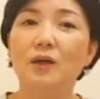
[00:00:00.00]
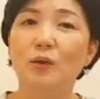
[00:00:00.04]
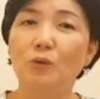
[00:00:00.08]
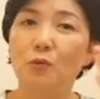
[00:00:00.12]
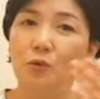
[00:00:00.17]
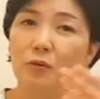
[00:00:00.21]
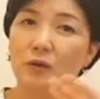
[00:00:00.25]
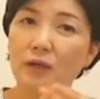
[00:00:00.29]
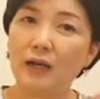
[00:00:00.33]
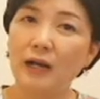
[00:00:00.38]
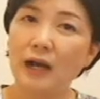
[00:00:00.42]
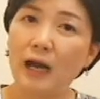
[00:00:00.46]

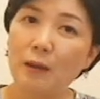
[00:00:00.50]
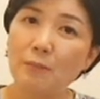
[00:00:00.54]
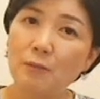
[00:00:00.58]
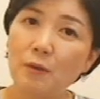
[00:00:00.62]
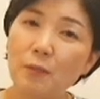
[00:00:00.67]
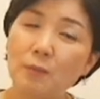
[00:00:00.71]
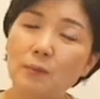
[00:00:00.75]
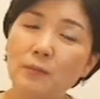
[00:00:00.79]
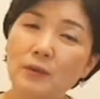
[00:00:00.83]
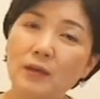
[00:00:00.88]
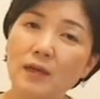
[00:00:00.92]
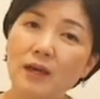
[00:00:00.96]
이렇게
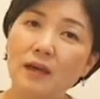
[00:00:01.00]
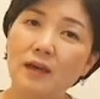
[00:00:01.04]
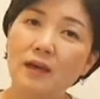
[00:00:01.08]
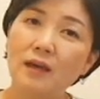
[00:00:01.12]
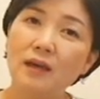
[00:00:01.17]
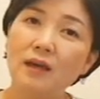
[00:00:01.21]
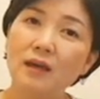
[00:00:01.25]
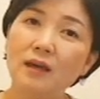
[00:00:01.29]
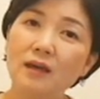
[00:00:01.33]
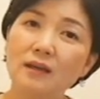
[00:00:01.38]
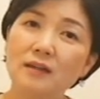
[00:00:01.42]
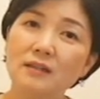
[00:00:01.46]

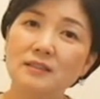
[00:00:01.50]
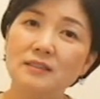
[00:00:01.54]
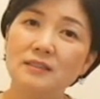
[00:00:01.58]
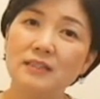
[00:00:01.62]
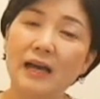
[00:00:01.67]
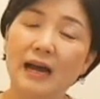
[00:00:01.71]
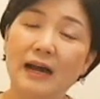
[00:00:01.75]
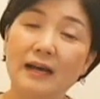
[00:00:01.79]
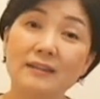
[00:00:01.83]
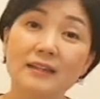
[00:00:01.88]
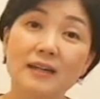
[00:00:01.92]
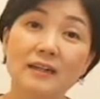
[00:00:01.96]
가볍게
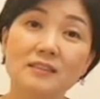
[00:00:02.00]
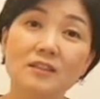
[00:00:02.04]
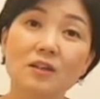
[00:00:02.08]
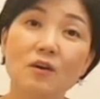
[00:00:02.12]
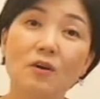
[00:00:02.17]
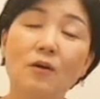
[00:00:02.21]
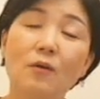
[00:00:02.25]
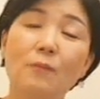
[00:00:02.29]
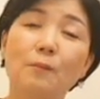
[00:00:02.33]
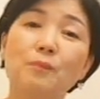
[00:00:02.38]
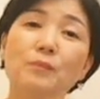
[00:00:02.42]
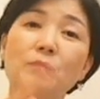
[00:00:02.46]
이제
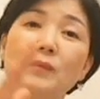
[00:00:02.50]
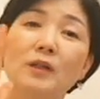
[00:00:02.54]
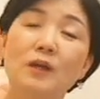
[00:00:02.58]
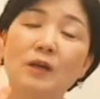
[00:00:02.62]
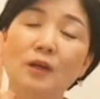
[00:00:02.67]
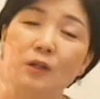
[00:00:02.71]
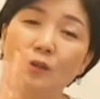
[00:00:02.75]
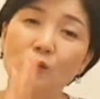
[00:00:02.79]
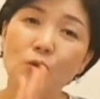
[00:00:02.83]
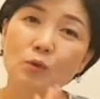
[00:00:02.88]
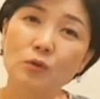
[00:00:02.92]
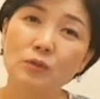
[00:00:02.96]
안아서
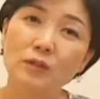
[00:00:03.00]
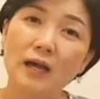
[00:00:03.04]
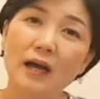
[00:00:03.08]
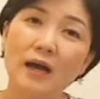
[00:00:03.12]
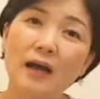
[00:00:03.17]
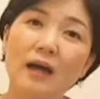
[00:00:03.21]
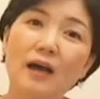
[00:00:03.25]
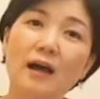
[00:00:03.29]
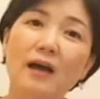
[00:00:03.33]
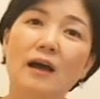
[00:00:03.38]
토닥